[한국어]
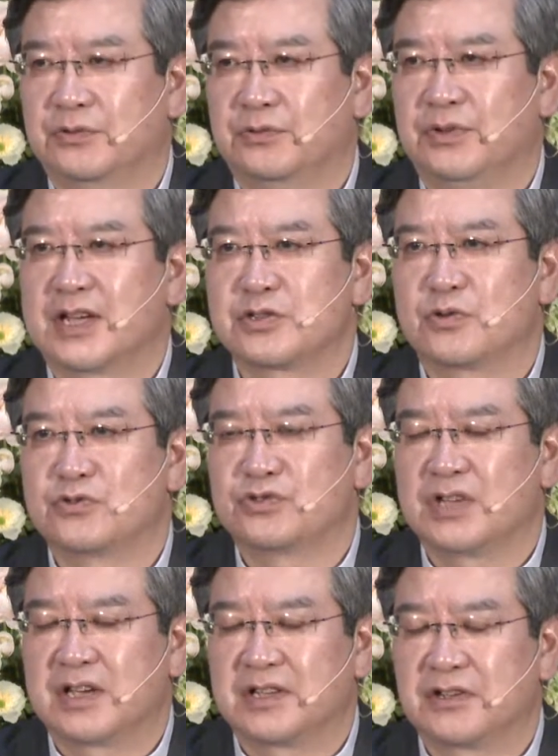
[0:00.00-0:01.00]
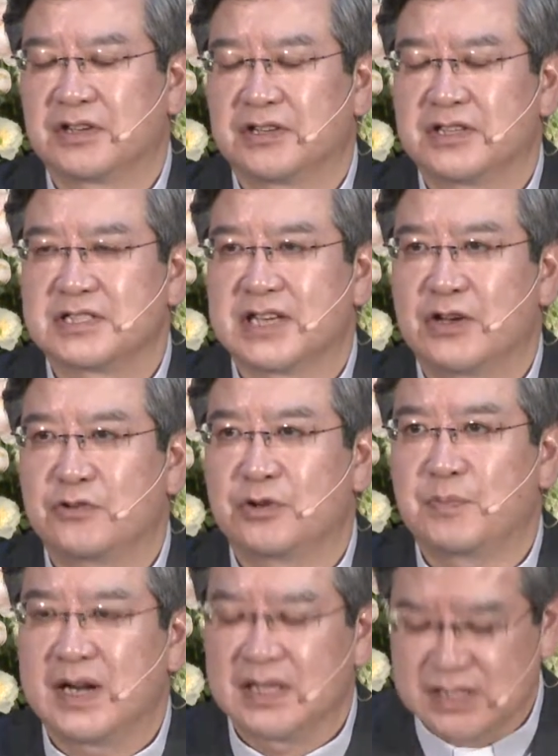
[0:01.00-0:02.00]
우리가 소중하게 여기는
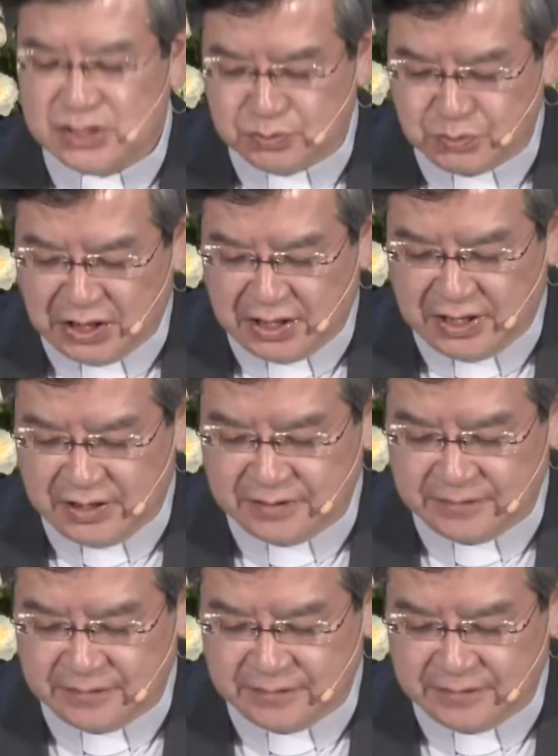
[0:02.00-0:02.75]
자유를 팔겠습니까?